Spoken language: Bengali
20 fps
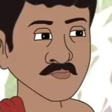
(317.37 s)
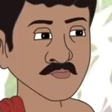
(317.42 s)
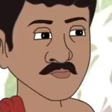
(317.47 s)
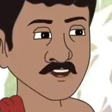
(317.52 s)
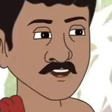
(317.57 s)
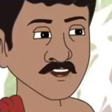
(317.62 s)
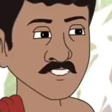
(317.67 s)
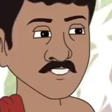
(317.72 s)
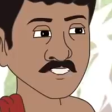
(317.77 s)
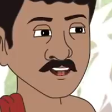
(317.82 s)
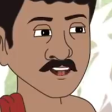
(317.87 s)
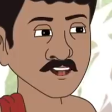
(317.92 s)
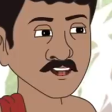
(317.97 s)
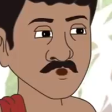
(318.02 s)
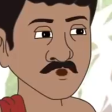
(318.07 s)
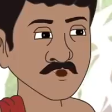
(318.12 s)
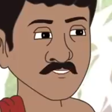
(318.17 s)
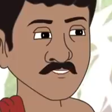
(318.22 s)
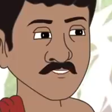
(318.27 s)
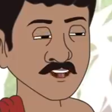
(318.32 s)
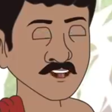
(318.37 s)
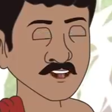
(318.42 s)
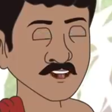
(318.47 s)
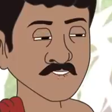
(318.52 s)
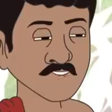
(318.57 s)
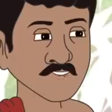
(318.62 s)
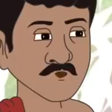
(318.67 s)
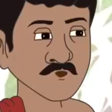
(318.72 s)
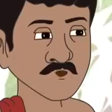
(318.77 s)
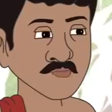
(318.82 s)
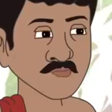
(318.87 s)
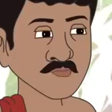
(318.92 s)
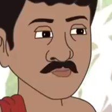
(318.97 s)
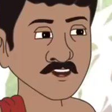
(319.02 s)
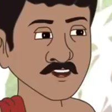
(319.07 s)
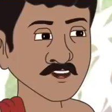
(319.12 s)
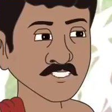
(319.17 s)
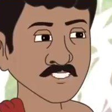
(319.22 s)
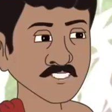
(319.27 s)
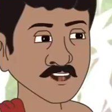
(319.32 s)
এই বাঁশের কত কি তৈরি
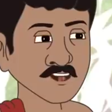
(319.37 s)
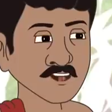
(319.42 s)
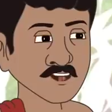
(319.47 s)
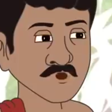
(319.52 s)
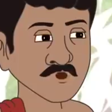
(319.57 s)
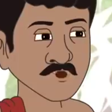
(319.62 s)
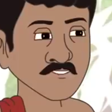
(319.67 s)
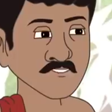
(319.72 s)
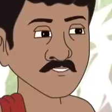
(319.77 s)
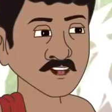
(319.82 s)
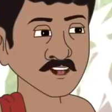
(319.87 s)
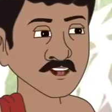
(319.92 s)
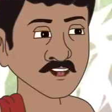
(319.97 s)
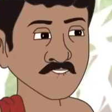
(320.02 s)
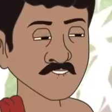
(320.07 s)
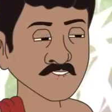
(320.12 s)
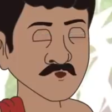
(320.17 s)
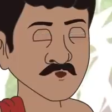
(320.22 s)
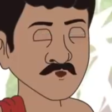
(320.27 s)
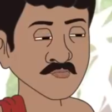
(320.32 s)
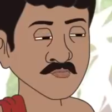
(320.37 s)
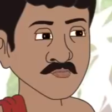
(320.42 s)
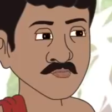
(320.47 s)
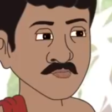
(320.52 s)
করতাম আমি আর রূপা